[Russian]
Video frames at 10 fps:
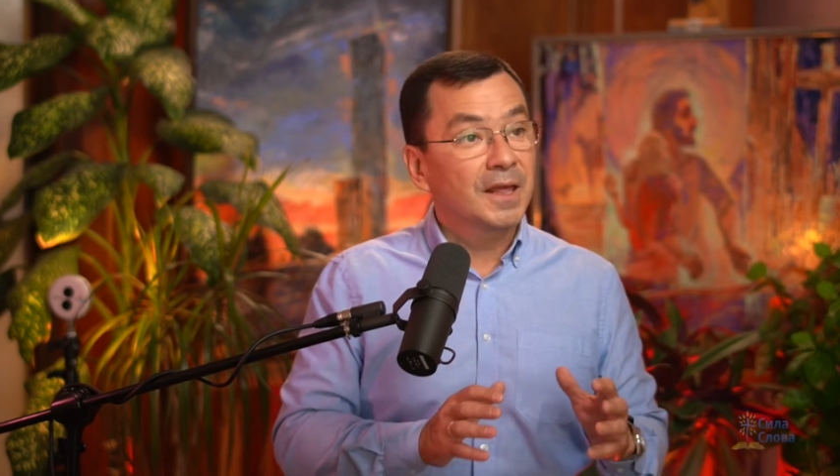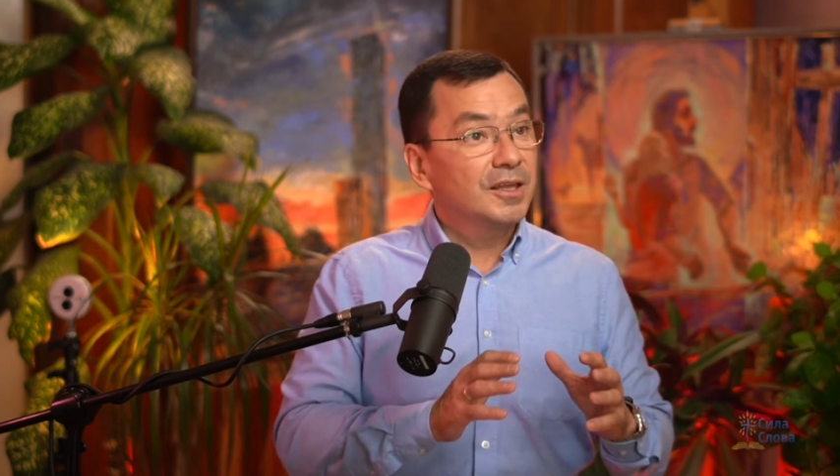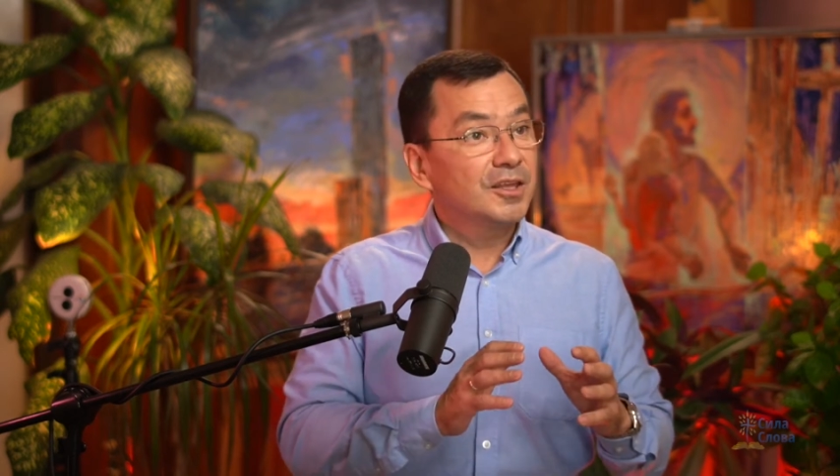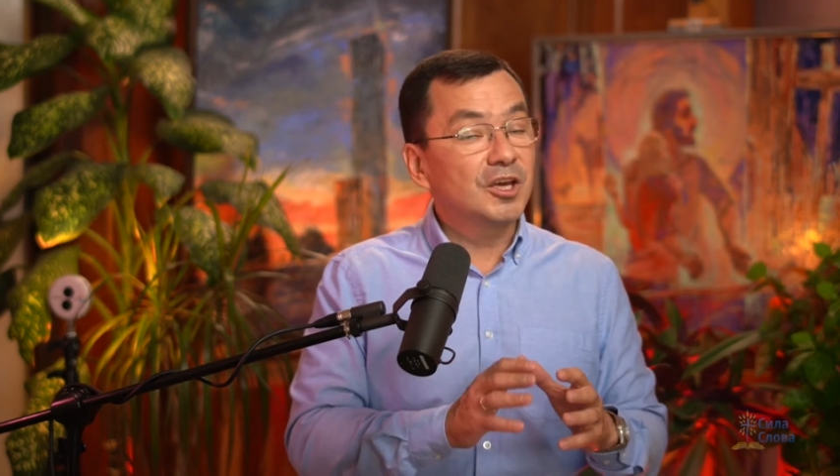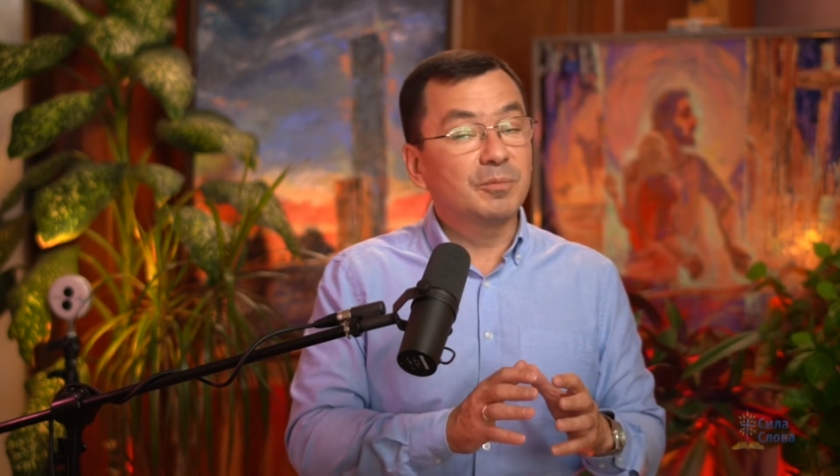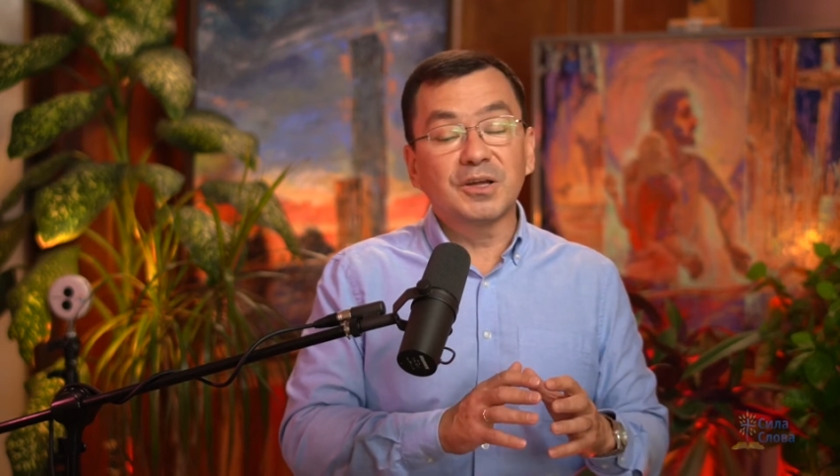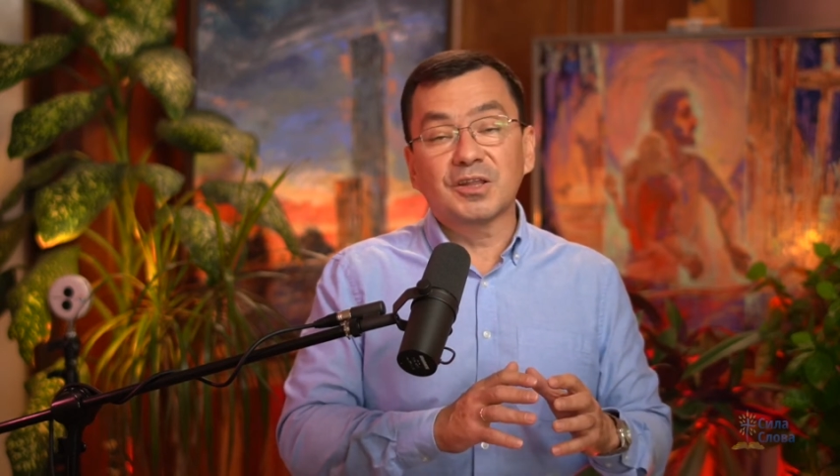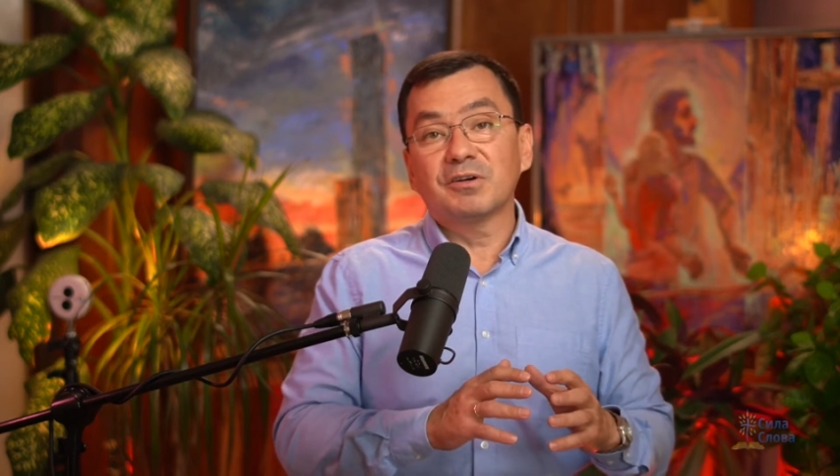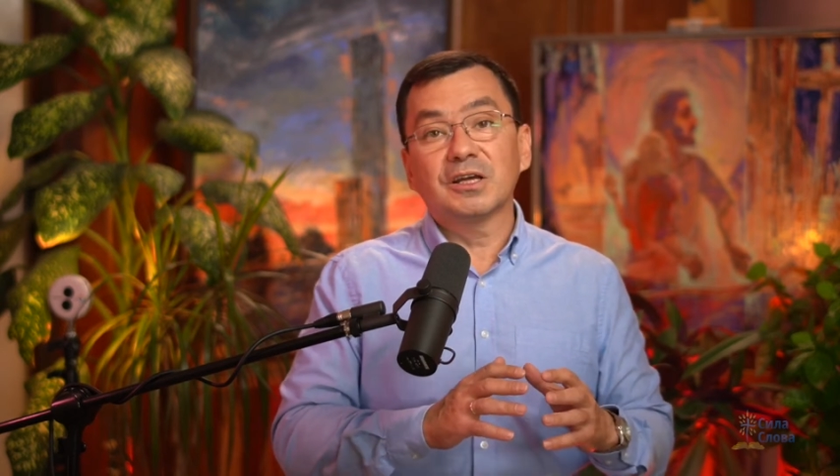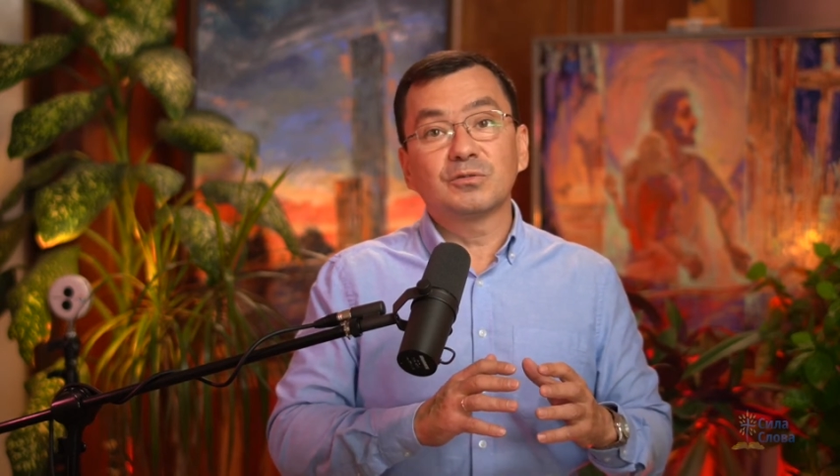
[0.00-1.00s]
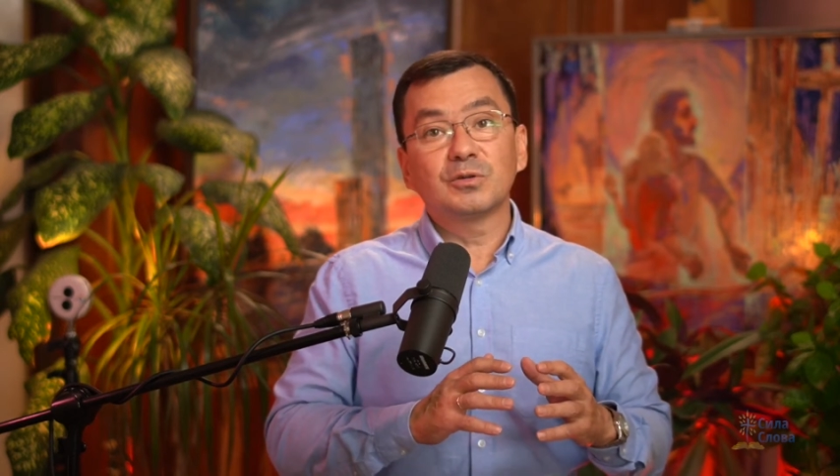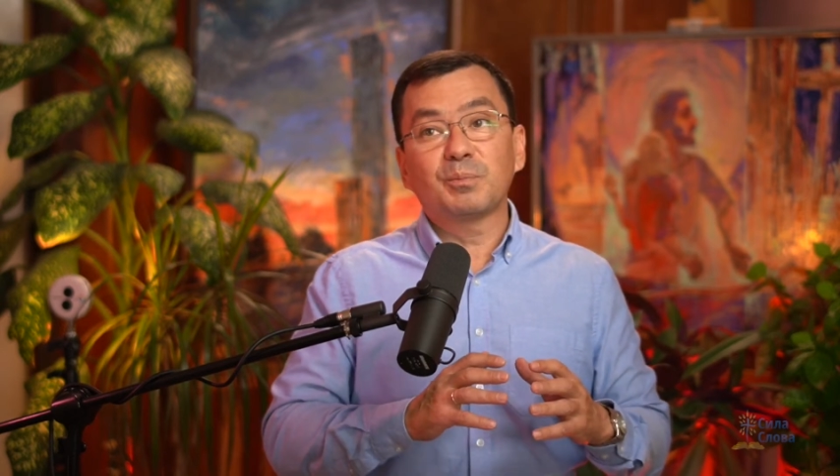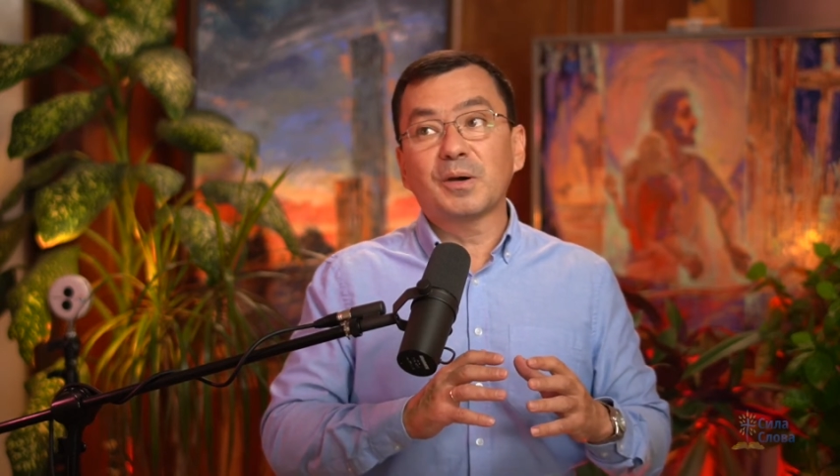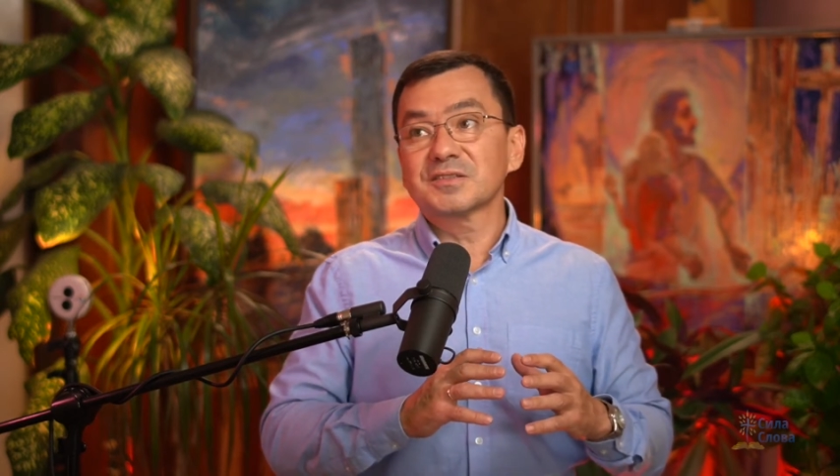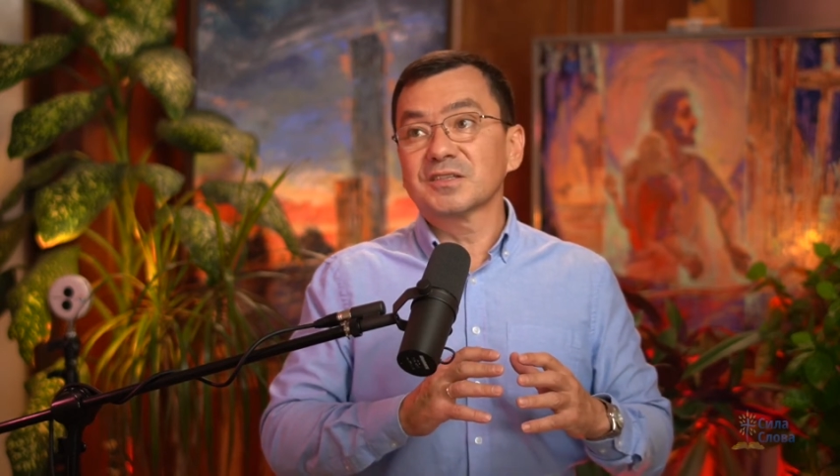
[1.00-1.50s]
Их подхватывают
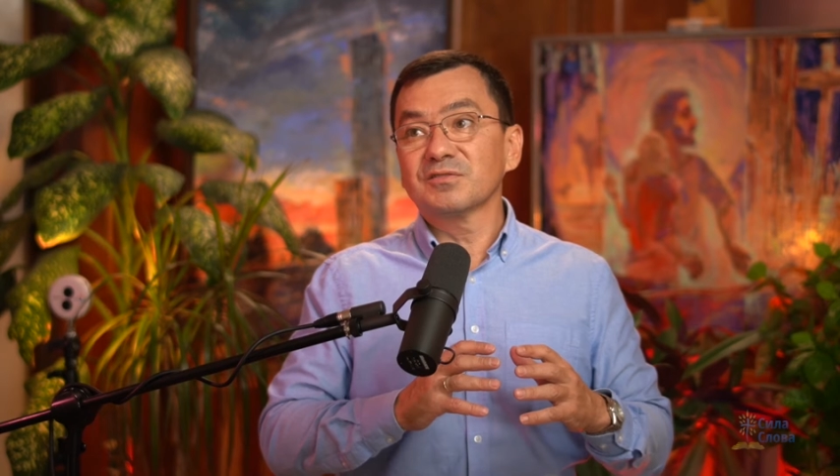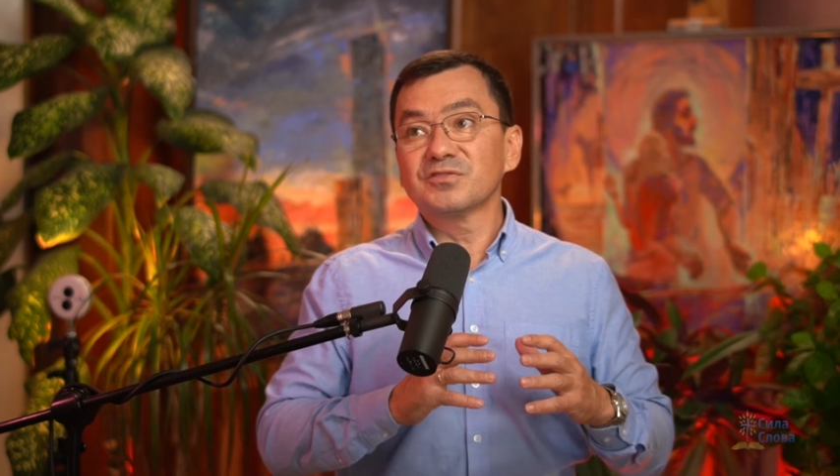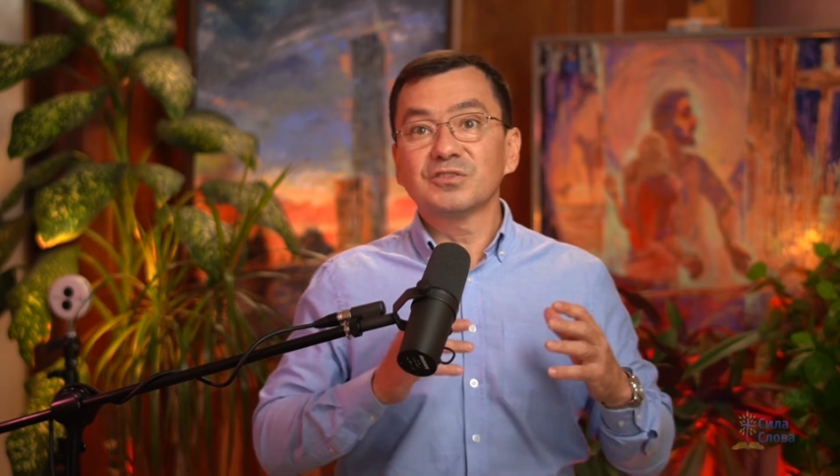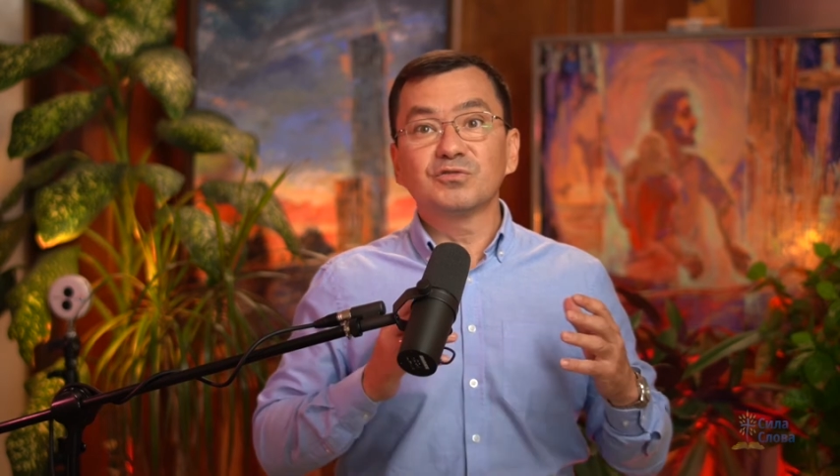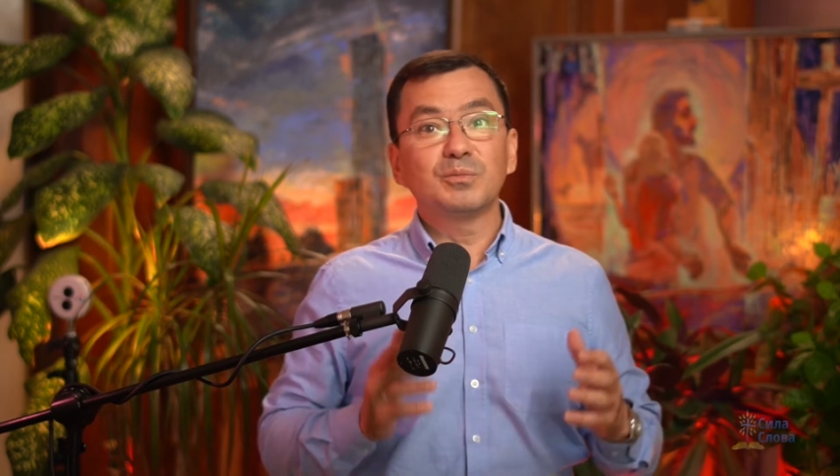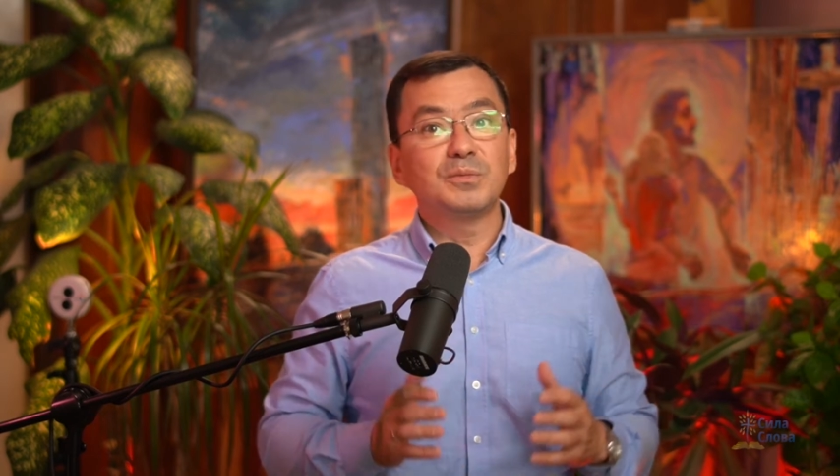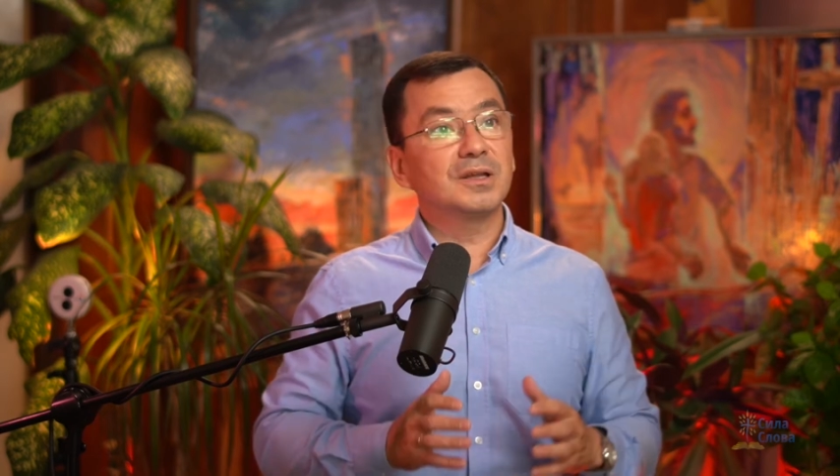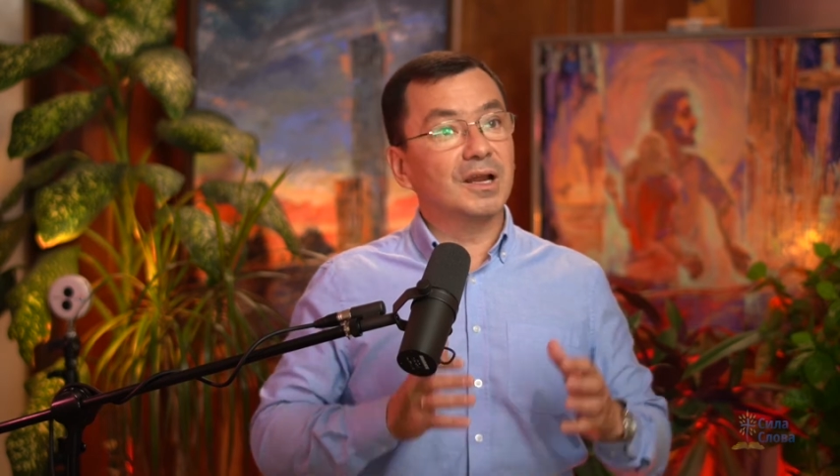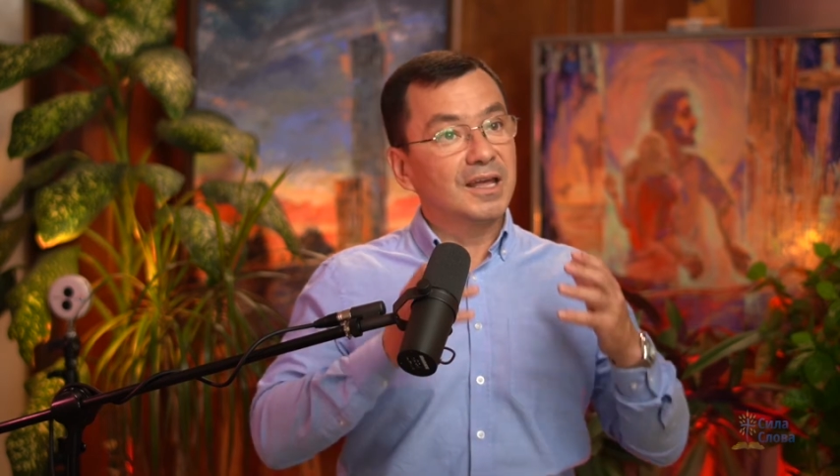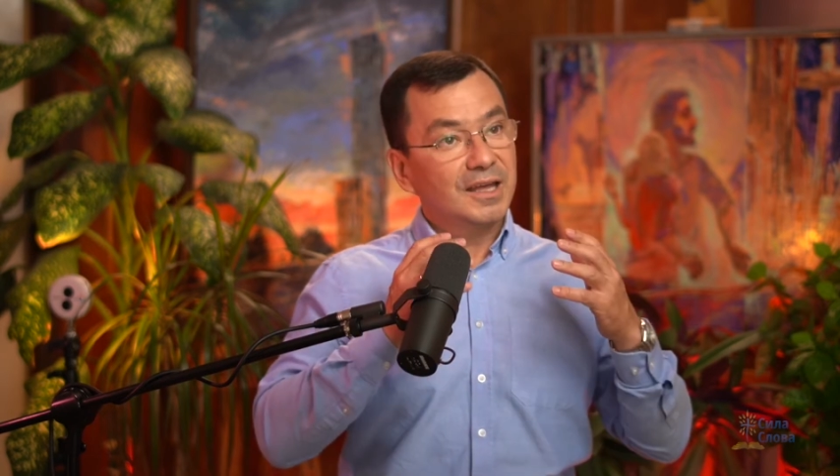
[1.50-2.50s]
пасторы всего мира.